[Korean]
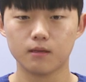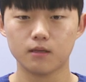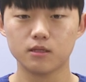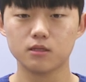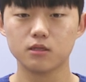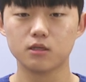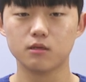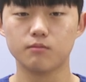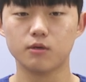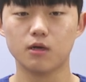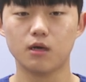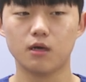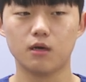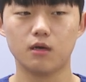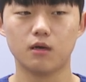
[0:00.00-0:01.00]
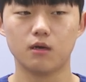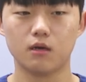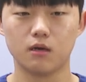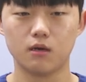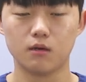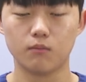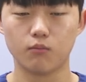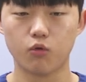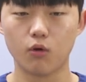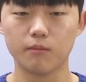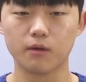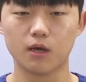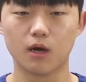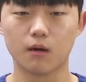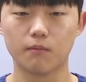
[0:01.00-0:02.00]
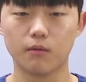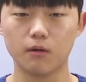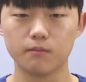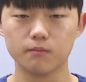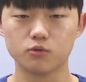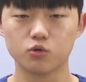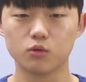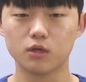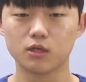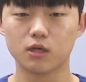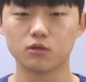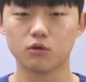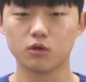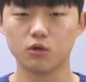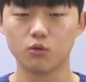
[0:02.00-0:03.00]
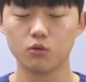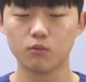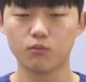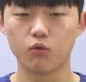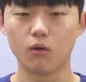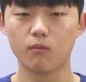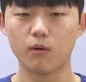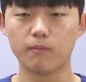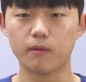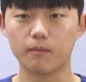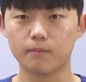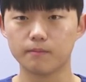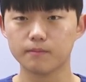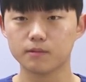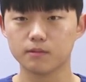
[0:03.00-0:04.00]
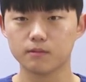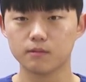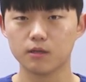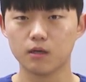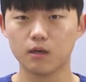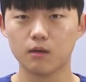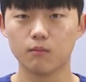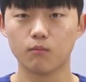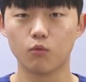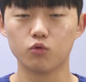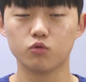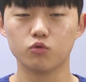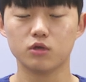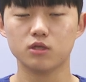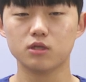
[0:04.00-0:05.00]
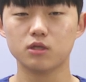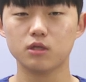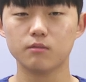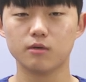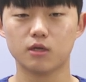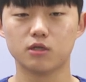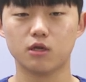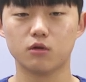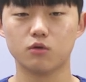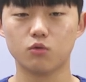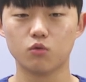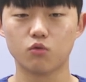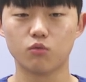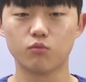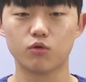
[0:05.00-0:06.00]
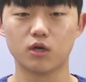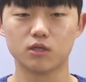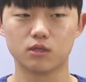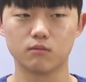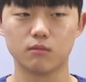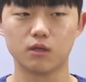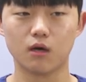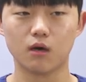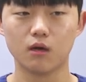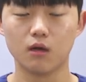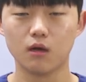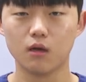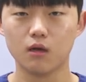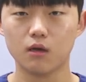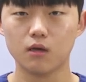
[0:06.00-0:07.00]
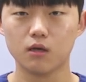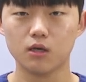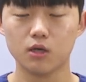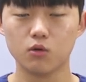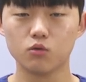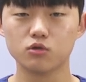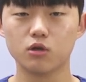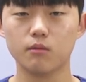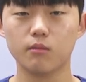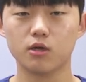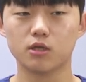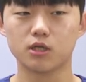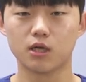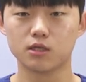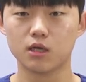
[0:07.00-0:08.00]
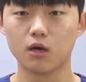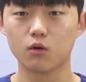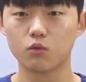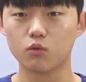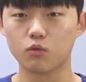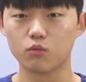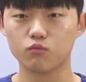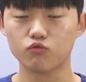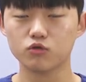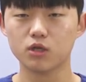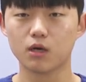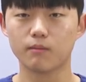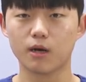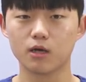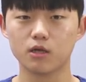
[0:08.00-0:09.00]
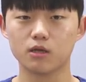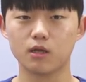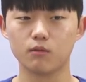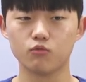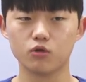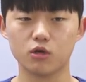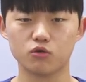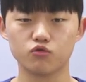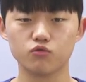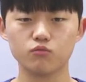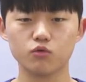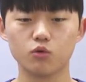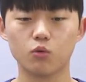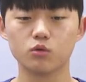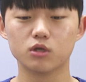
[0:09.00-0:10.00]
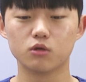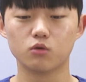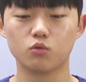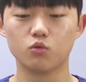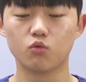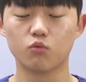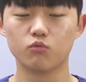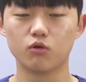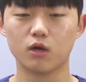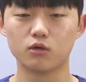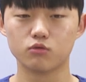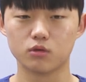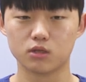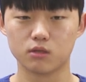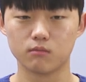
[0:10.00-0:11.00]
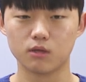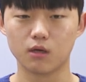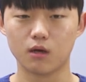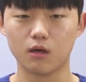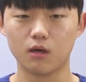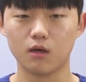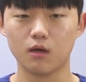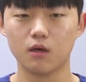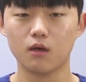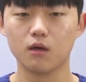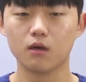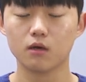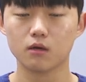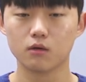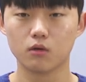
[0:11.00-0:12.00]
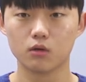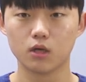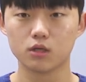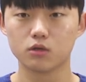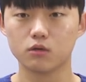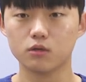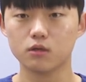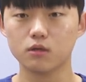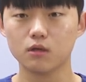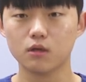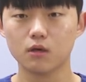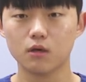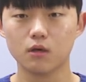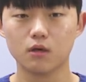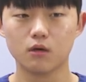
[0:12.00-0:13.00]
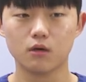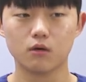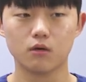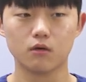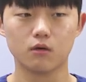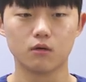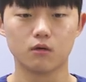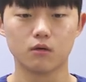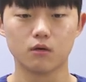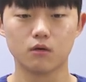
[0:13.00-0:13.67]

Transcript: 인스티비의 보험 계약법, 손해사정 이론, 보험업법 모두 인스티비의 책으로 공부를 했습니다. 이론 설명이 자세하고 문제가 많기 때문에 충분히 혼자서도 공부를 할 수 있습니다. 그러나 저는 어,